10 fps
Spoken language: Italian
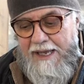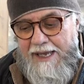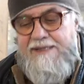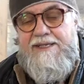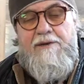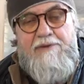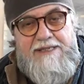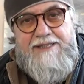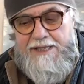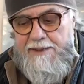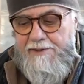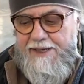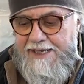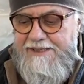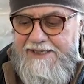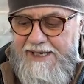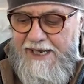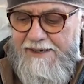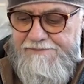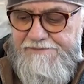E se questa è
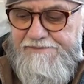democrazia,